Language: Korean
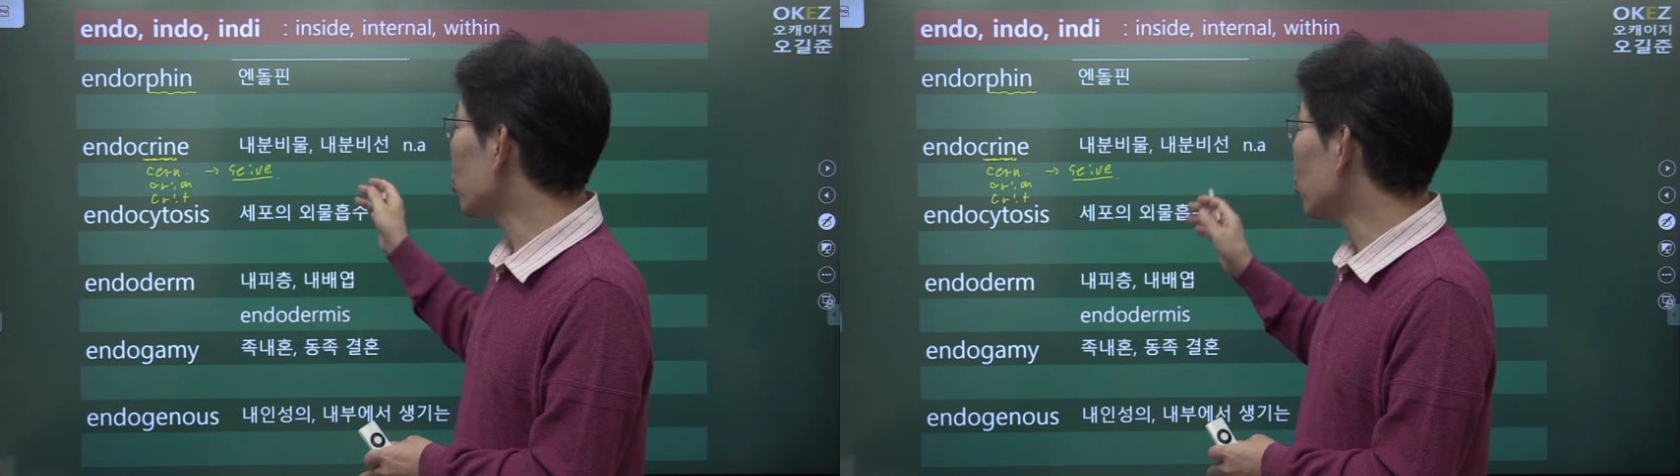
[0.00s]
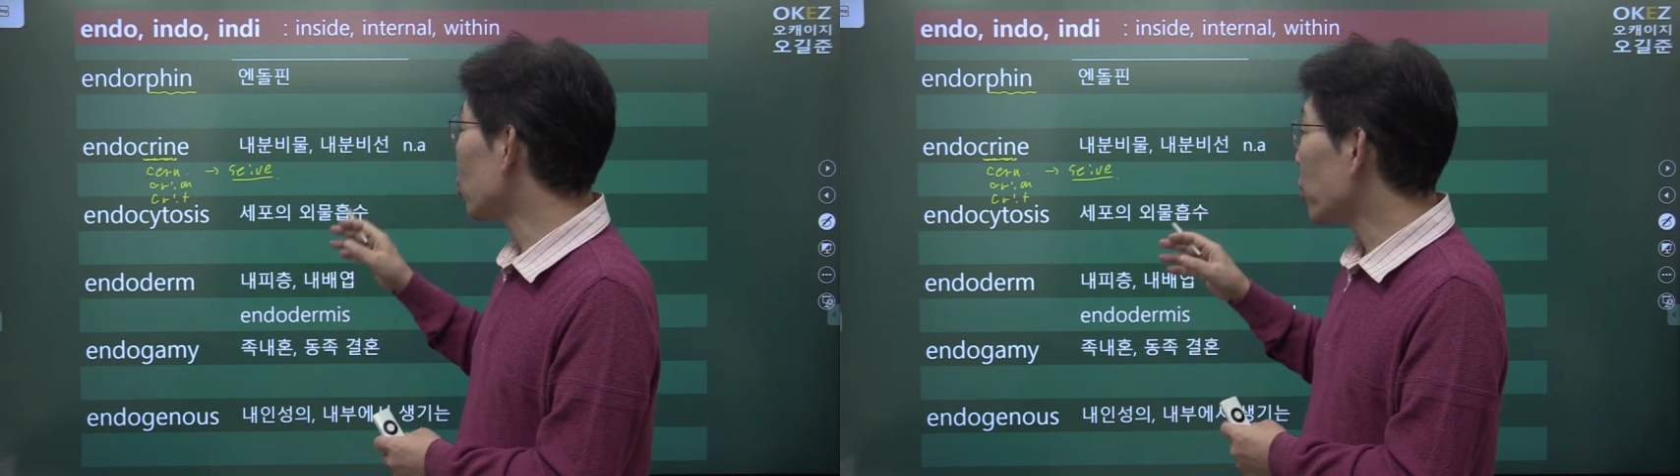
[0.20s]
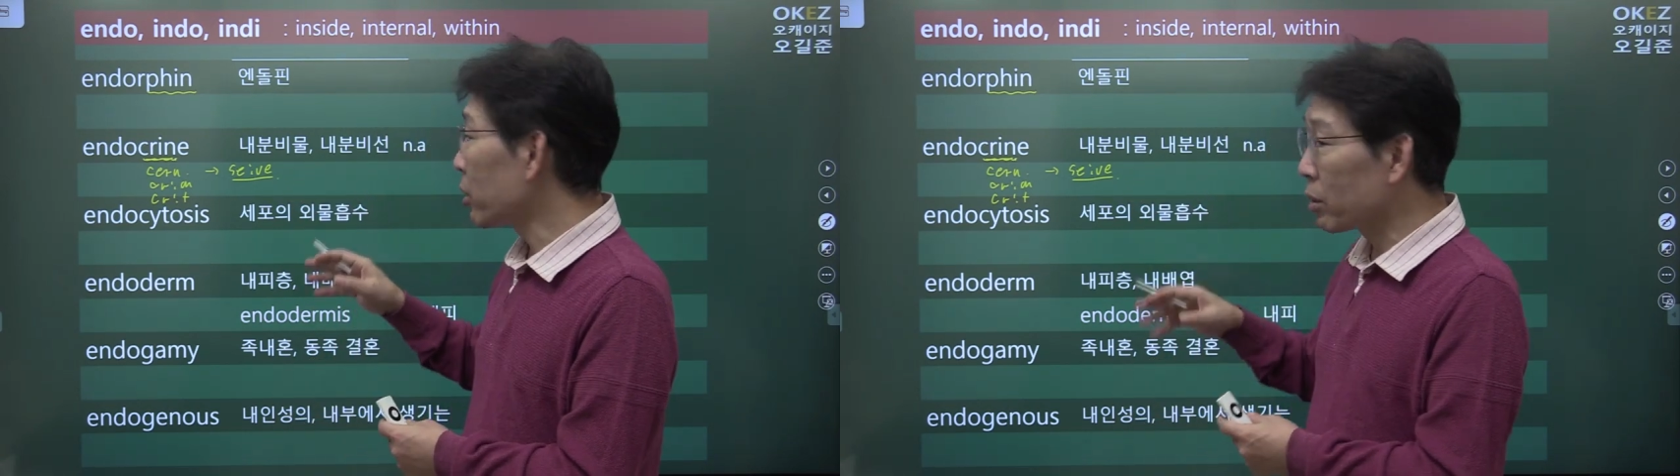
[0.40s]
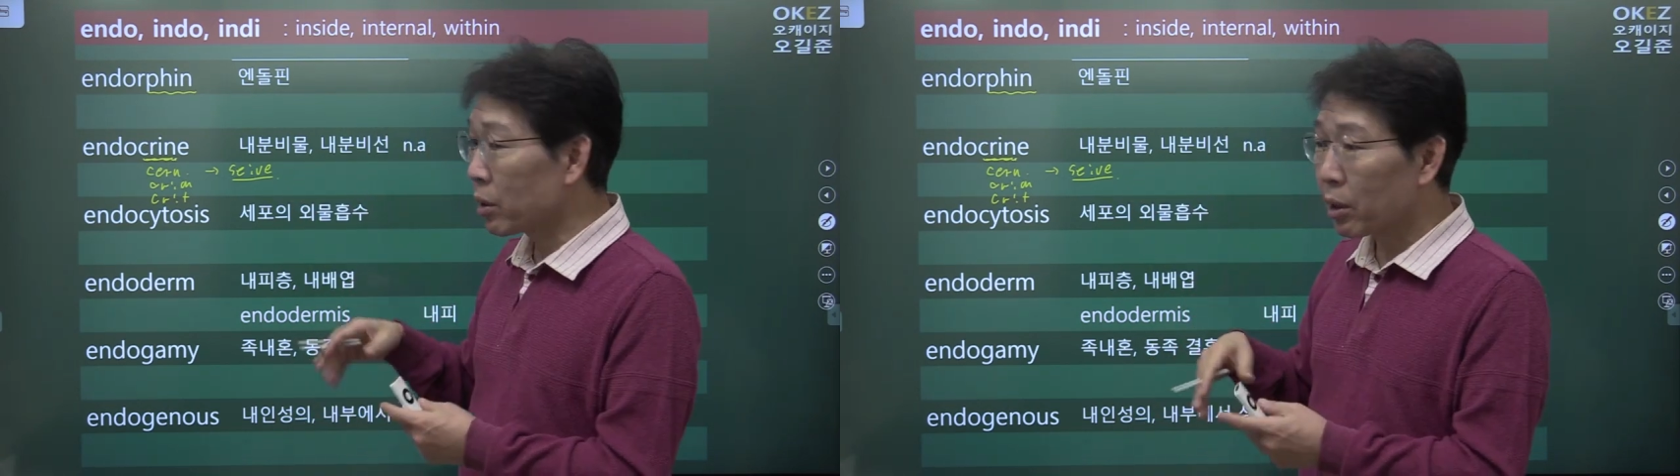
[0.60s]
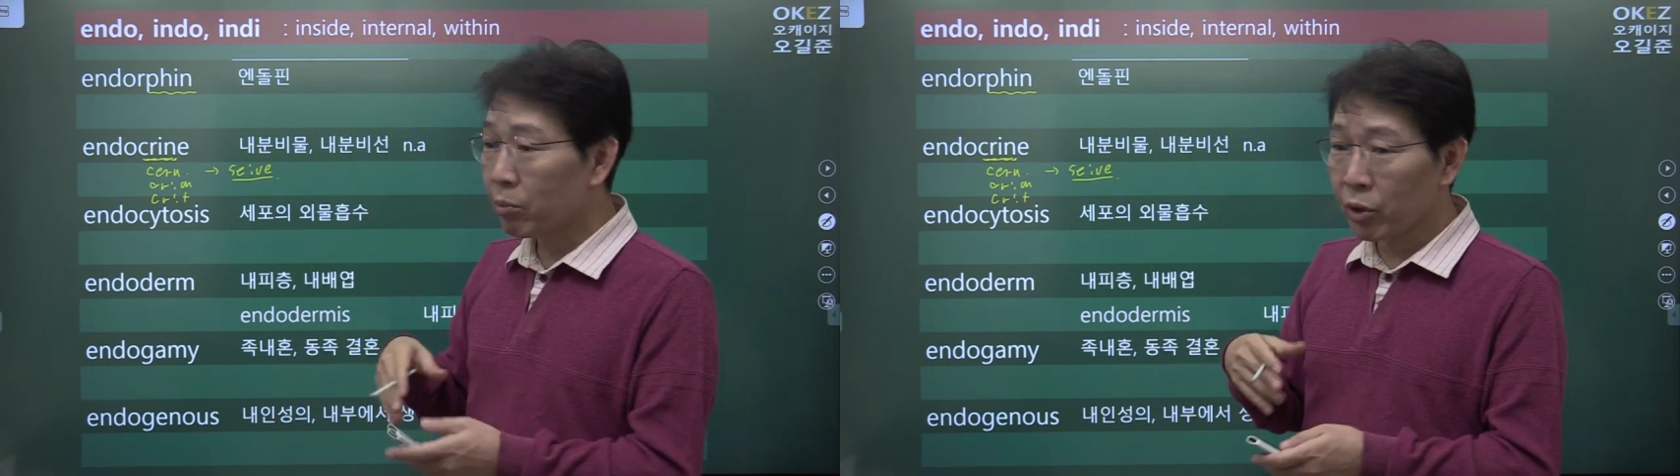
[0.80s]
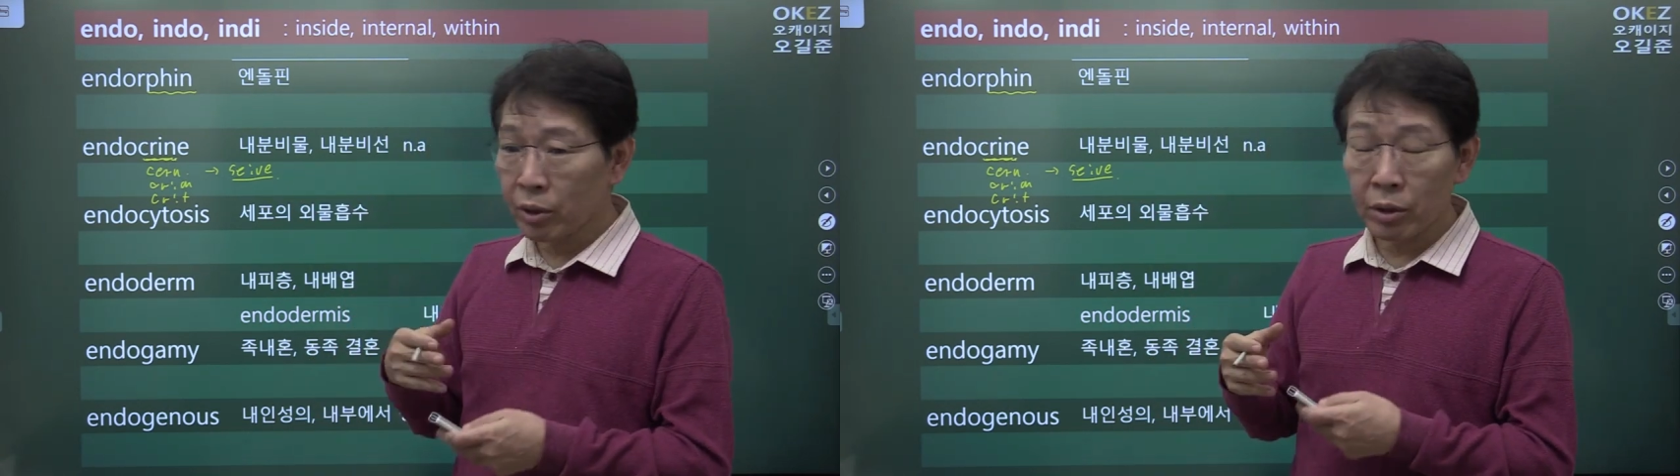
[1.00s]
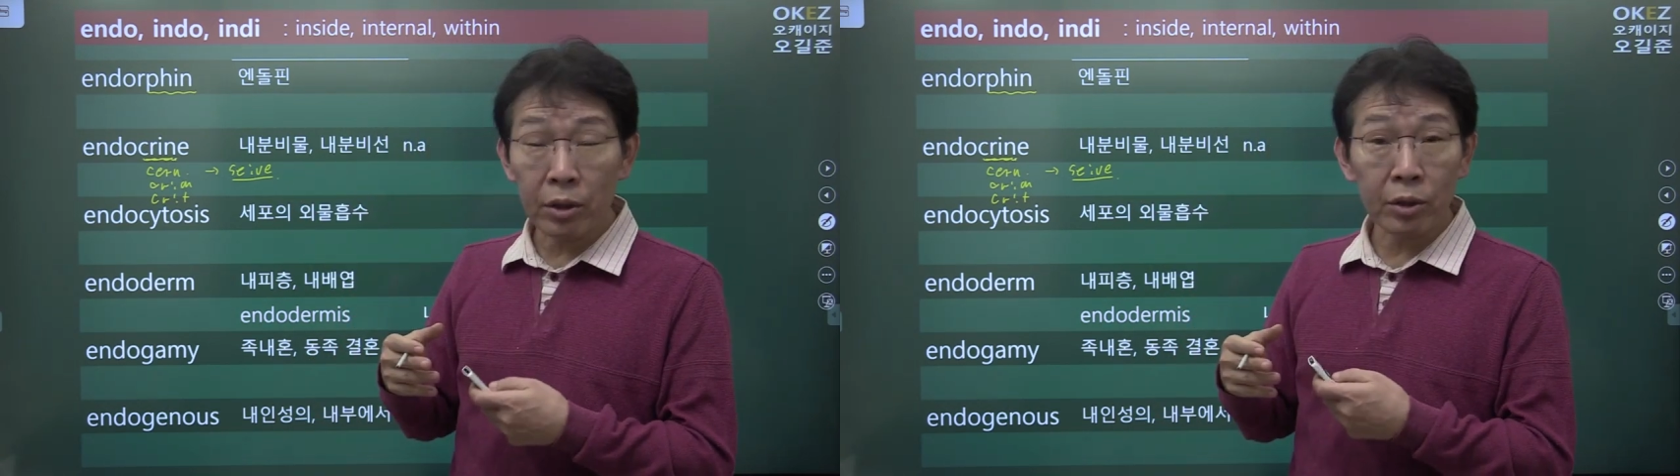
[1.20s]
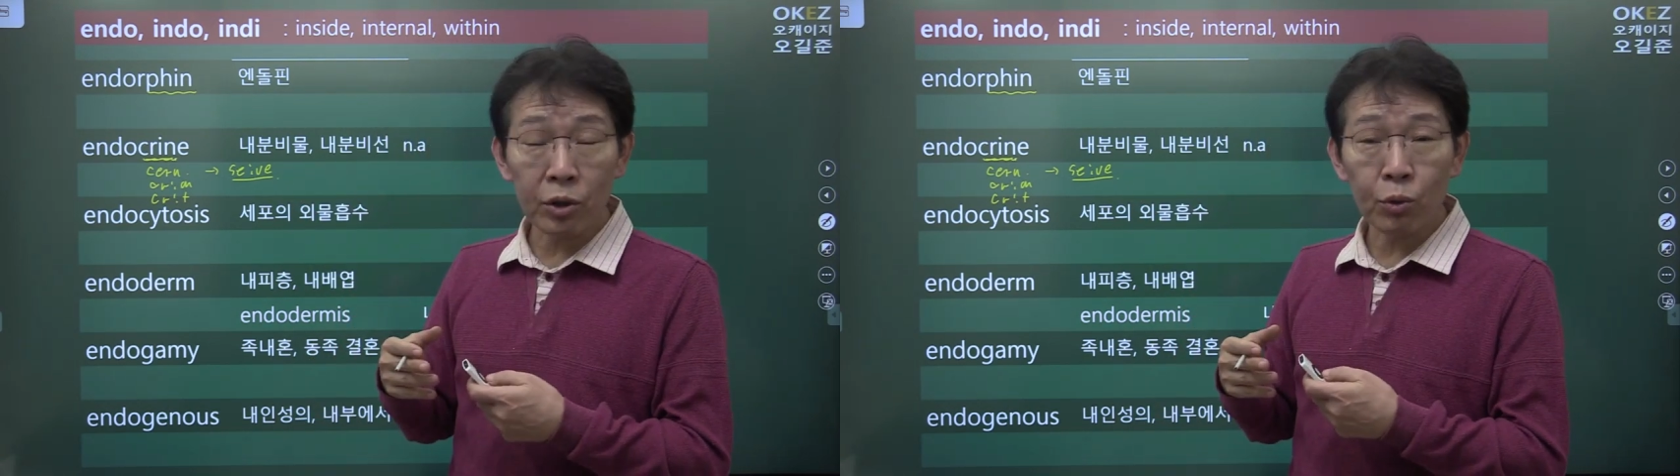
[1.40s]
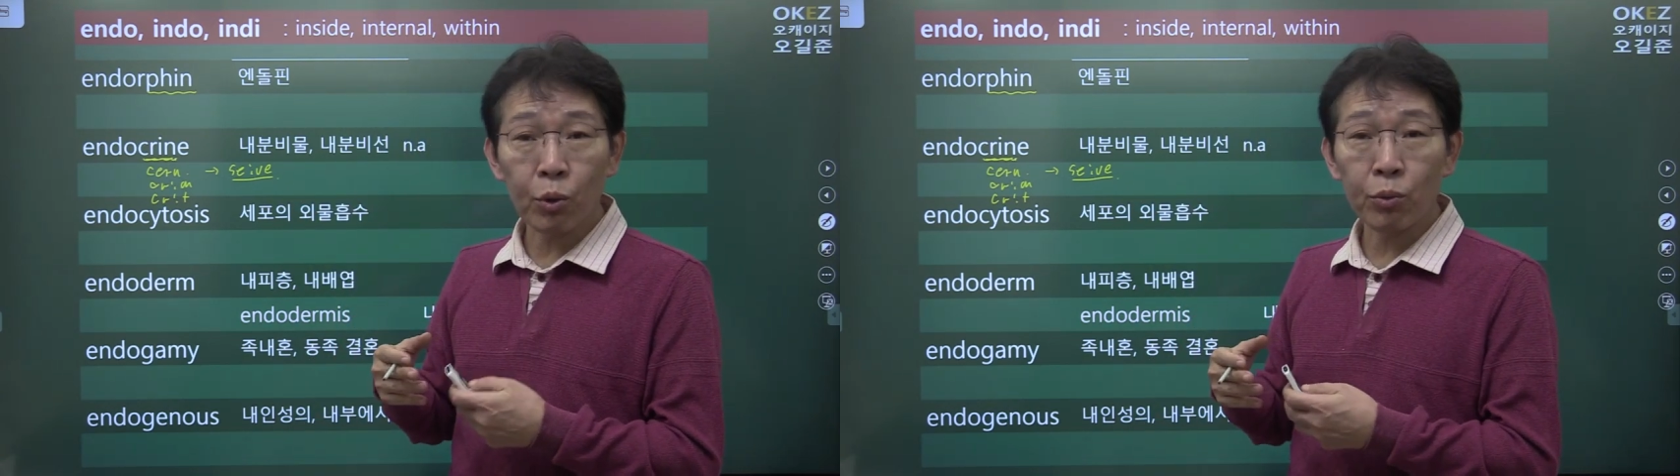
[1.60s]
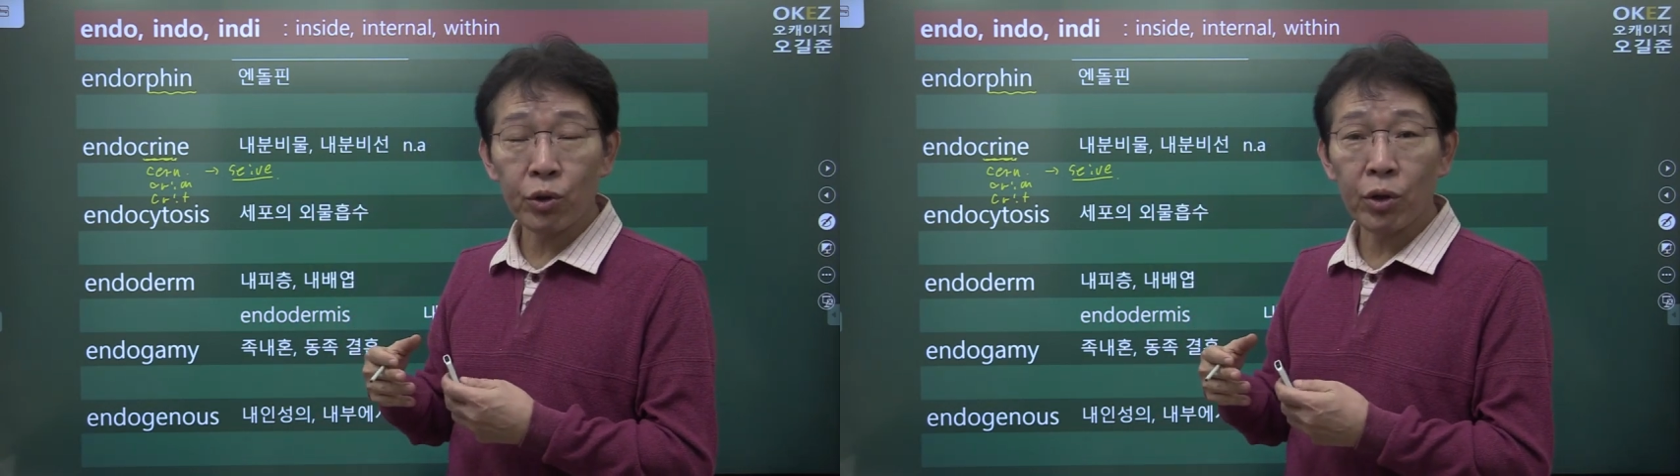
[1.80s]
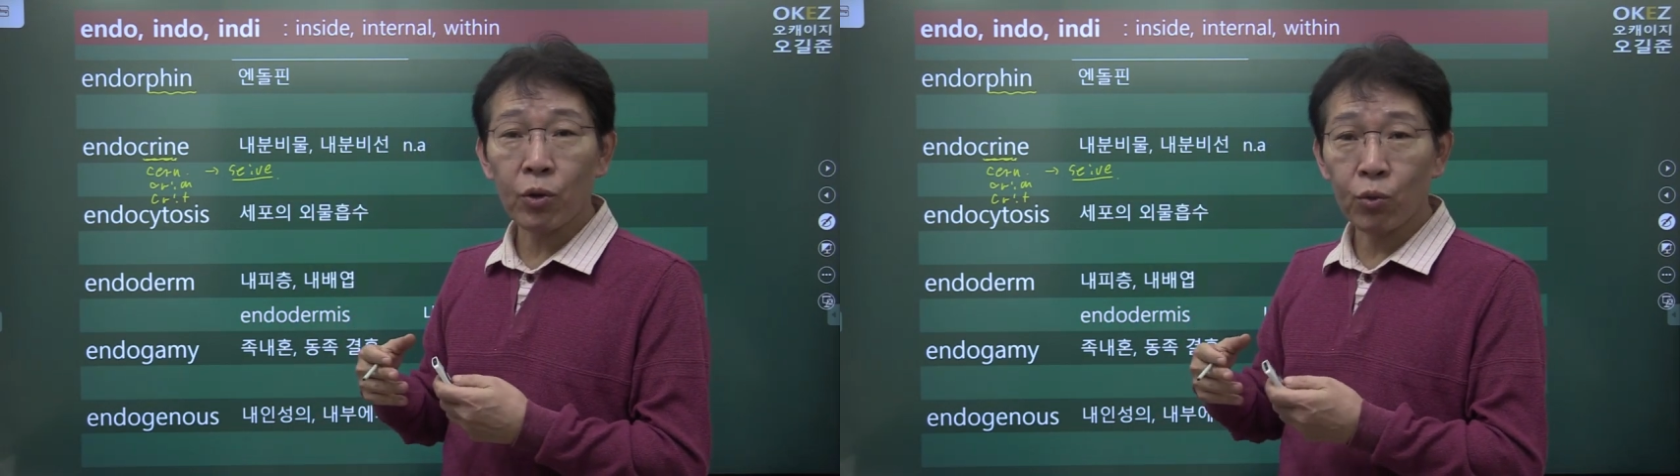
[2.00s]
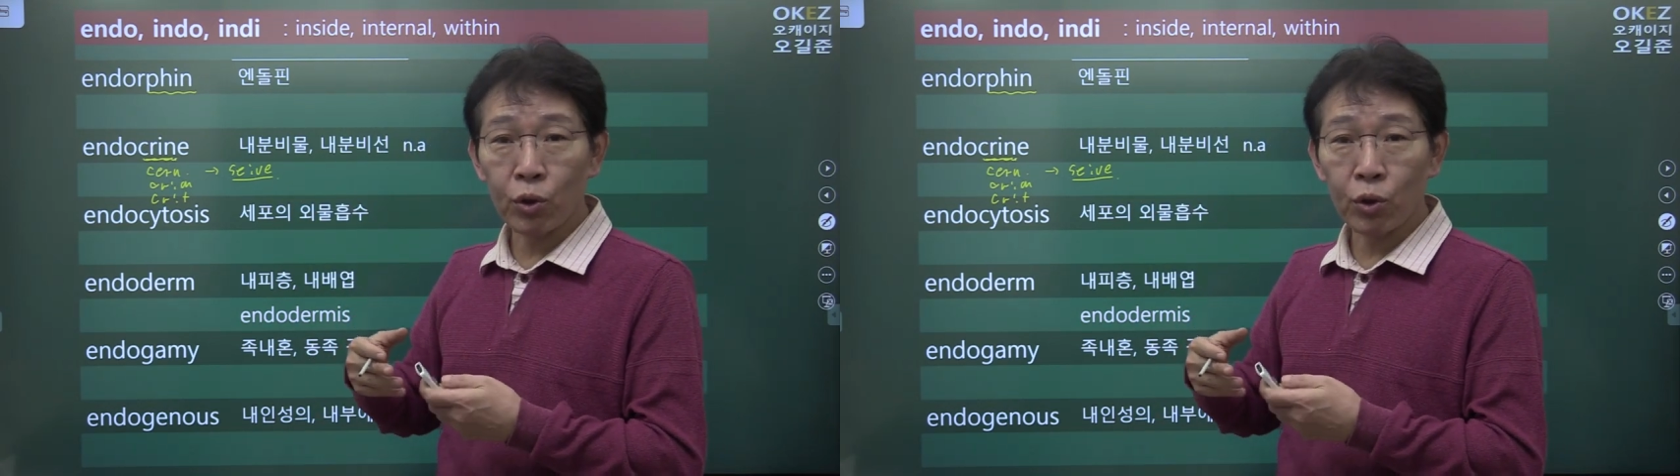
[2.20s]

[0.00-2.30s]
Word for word: 정도라든가 뭐 이런 이런 식으로 보면 돼요.